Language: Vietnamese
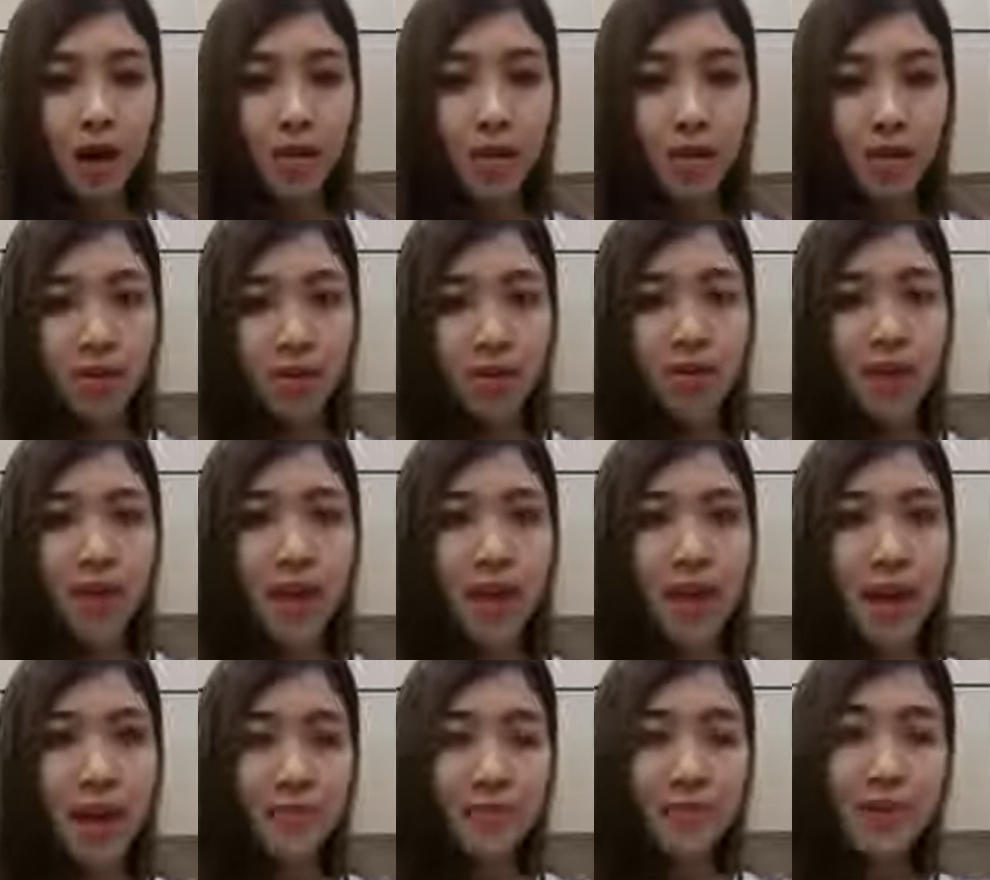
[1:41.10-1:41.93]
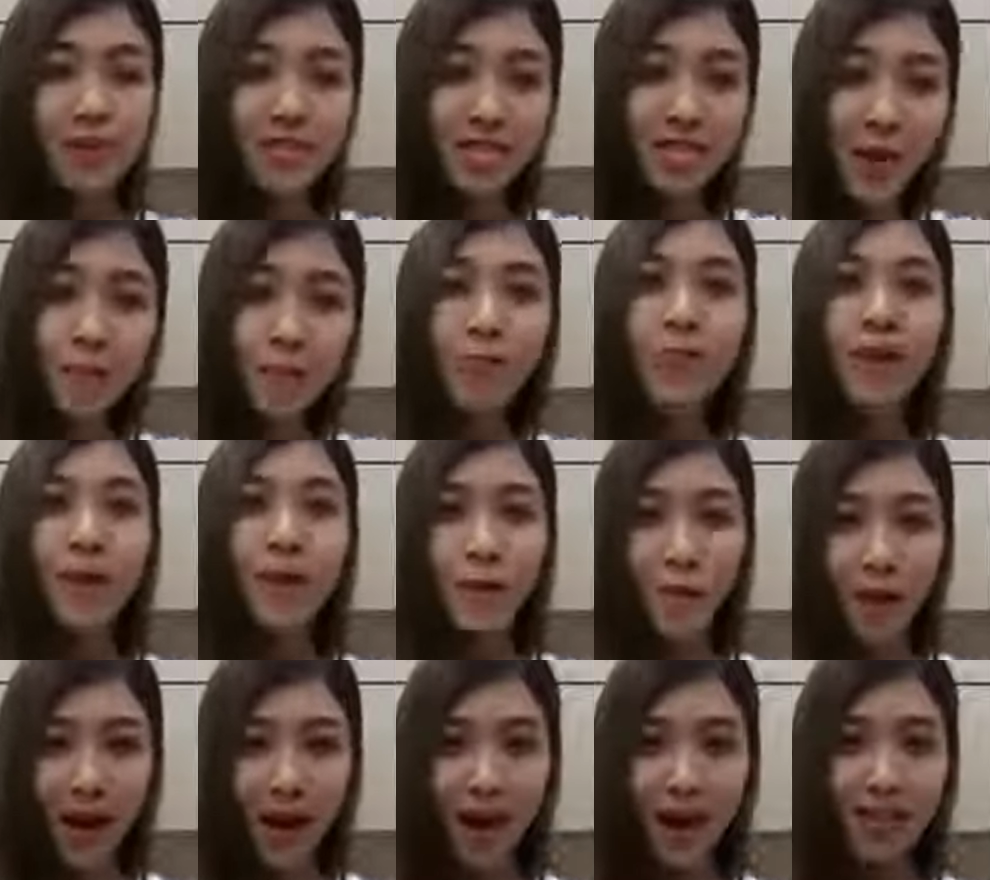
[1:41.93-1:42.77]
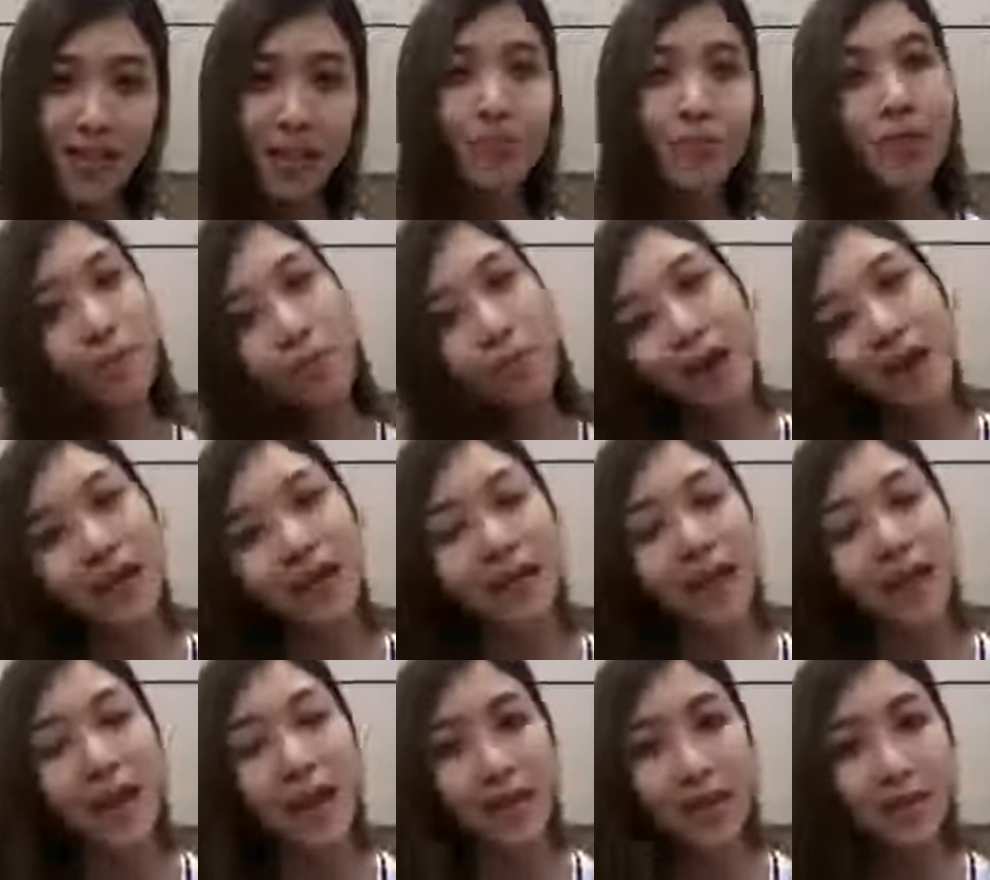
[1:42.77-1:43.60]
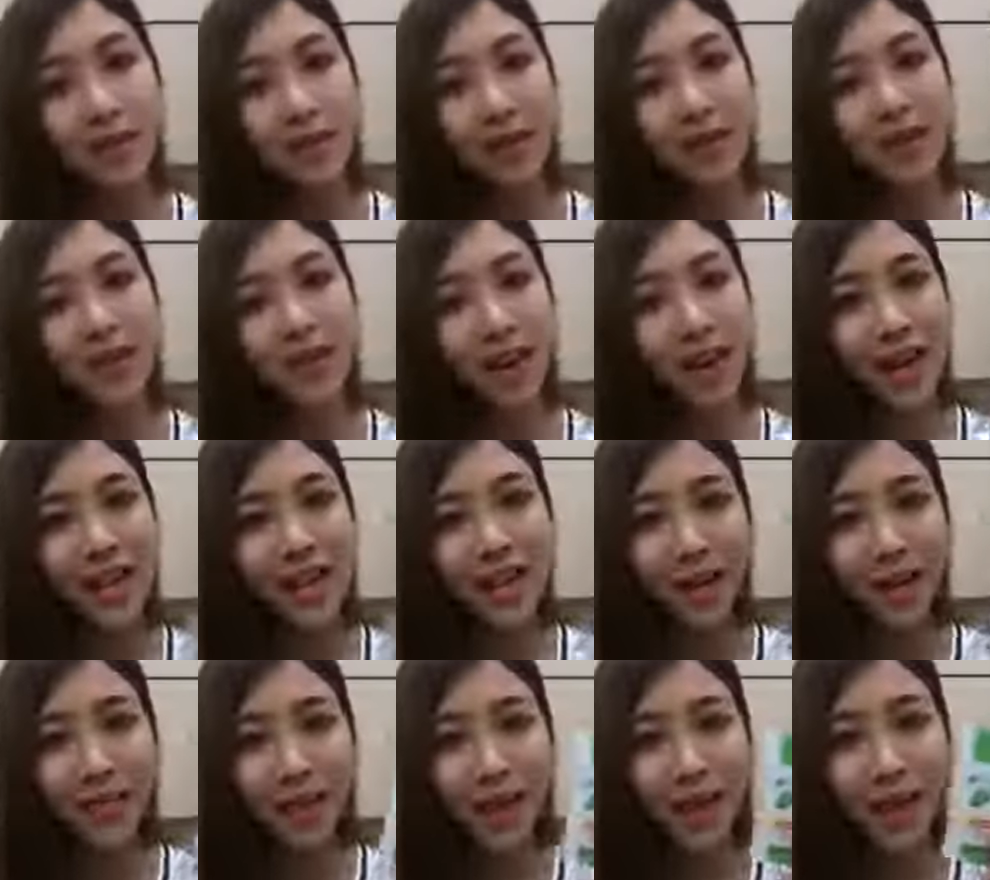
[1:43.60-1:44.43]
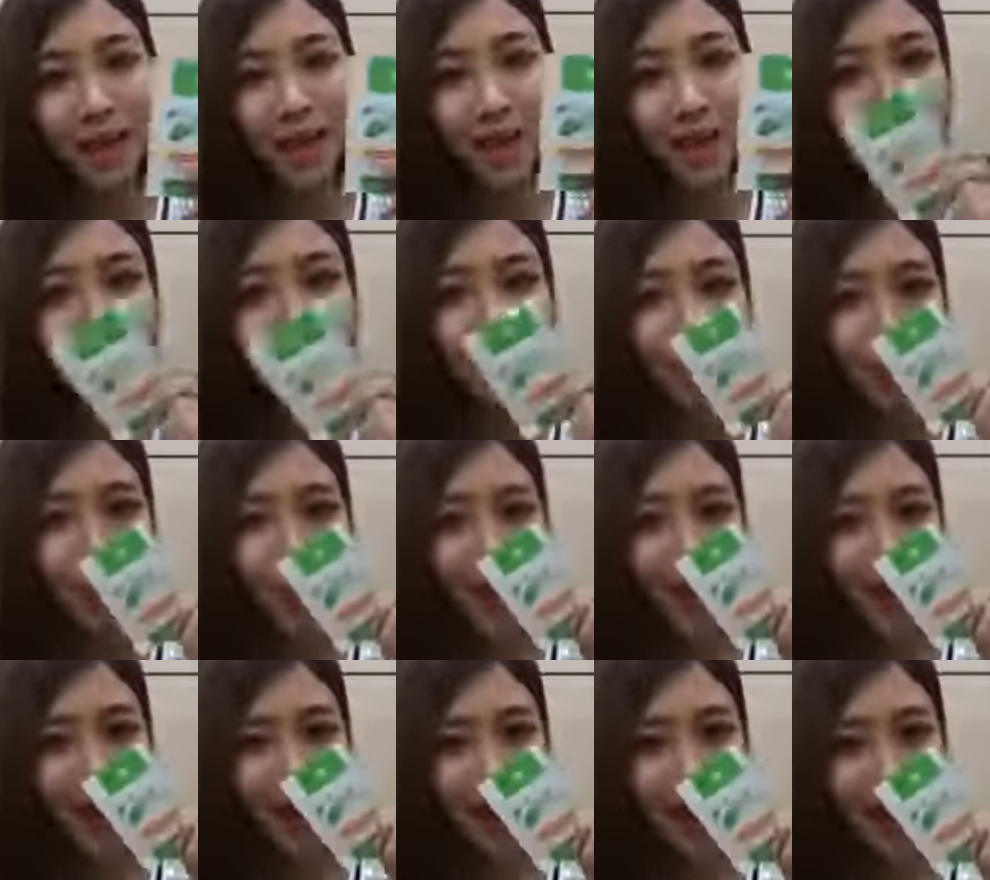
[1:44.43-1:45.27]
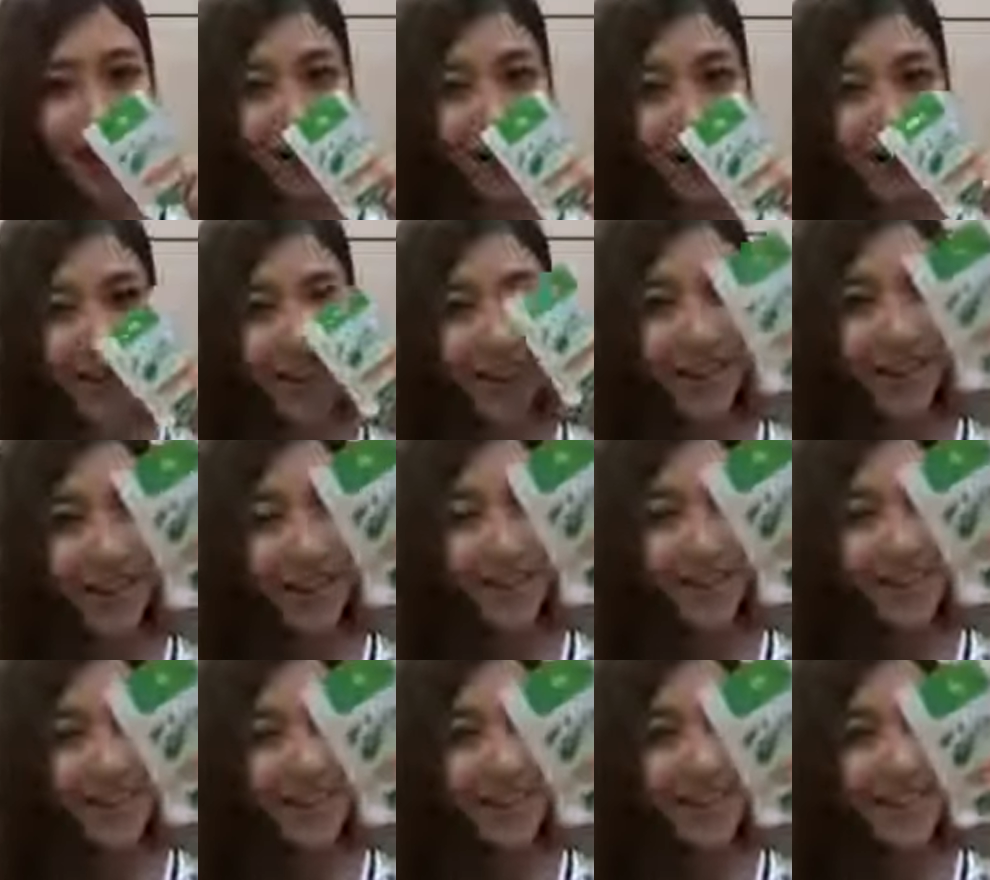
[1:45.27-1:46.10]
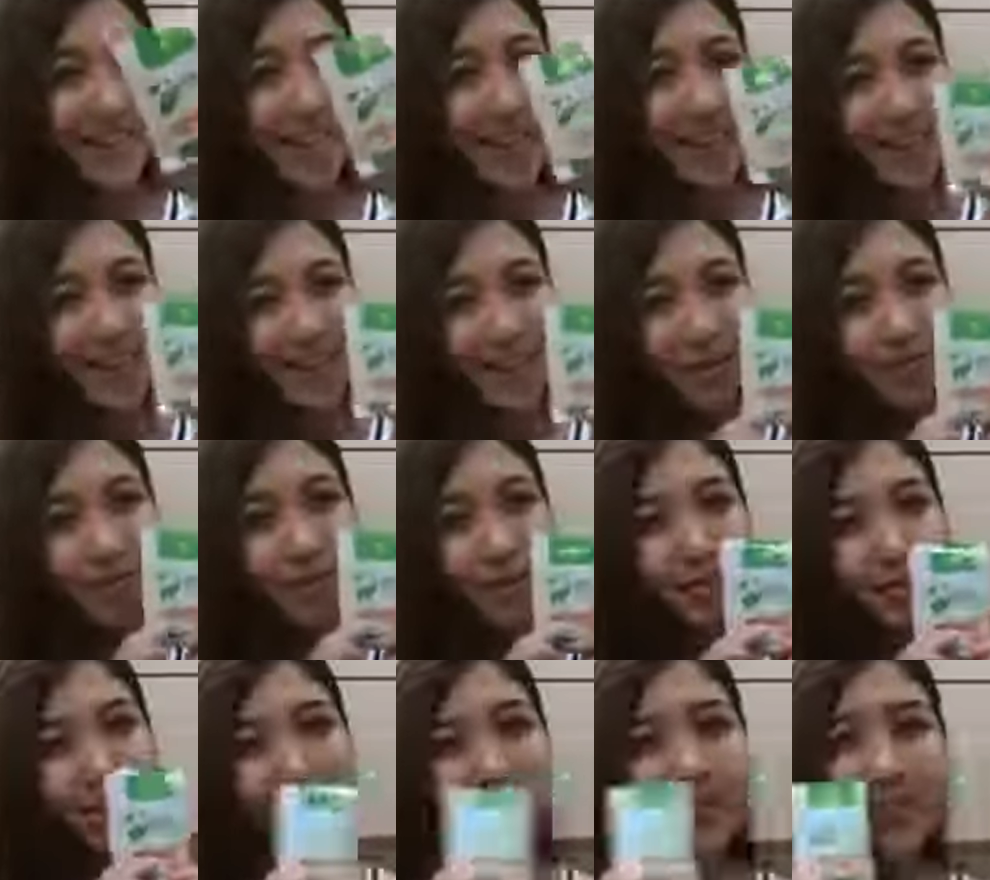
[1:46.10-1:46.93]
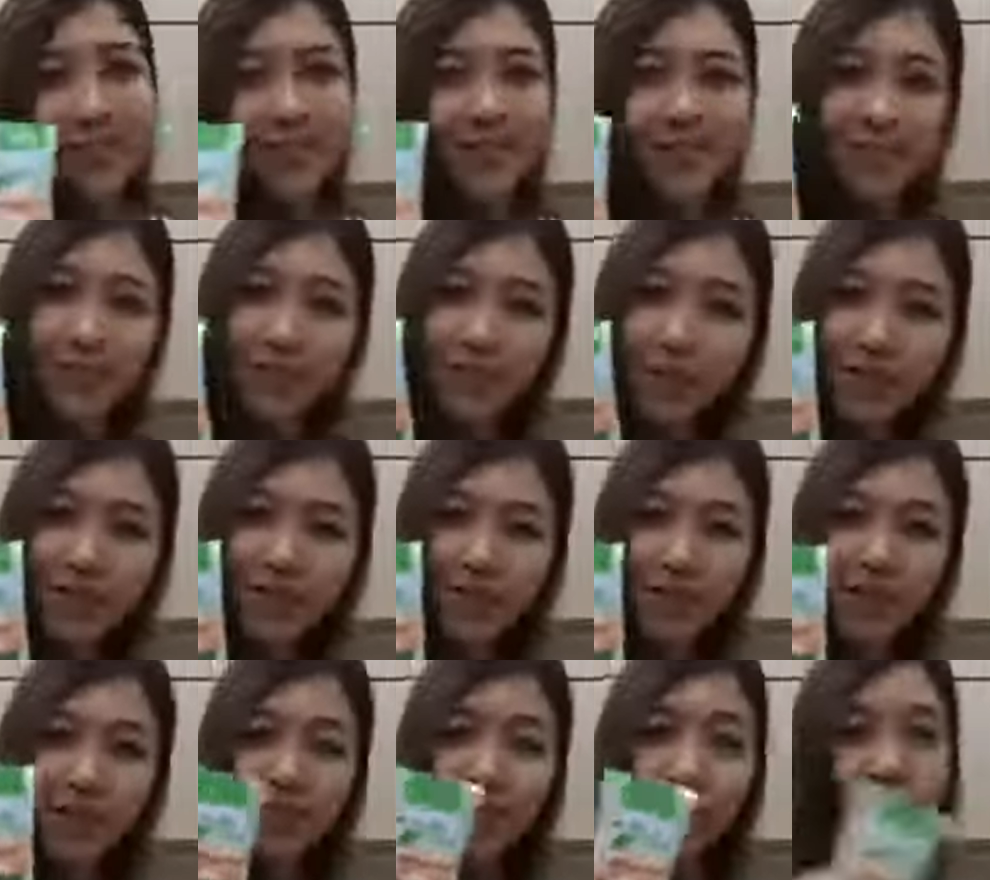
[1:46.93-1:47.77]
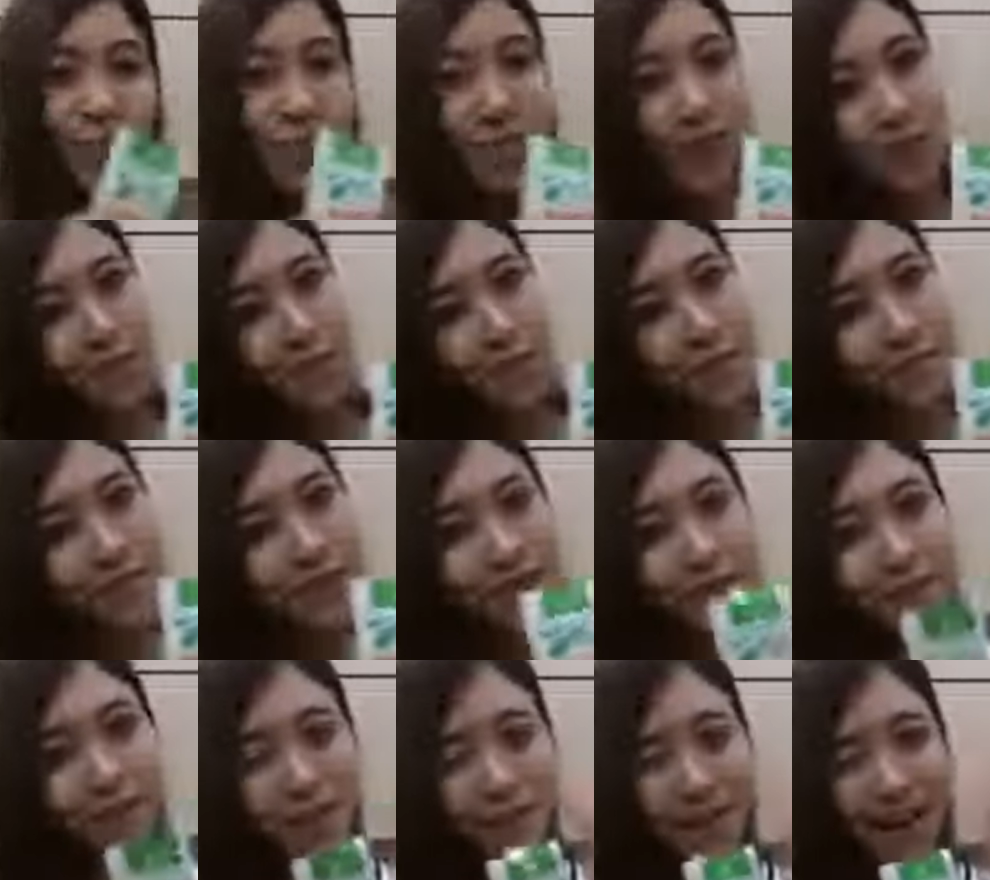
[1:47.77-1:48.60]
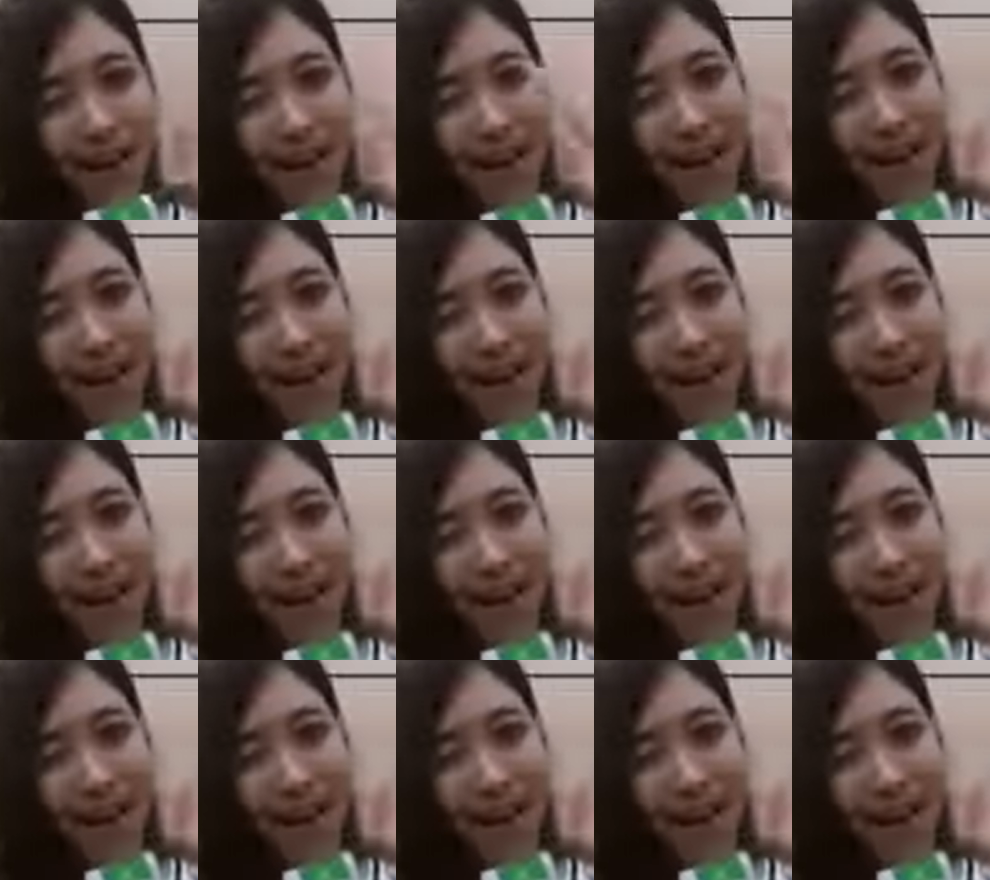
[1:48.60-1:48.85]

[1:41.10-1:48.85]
mình có thể đẹp từ trong ra ngoài giống như mình thì mình có thể tham khảo thử mảnh đậu nành nha cảm ơn mọi người chúc mọi người có một buổi tối vui vẻ bye bye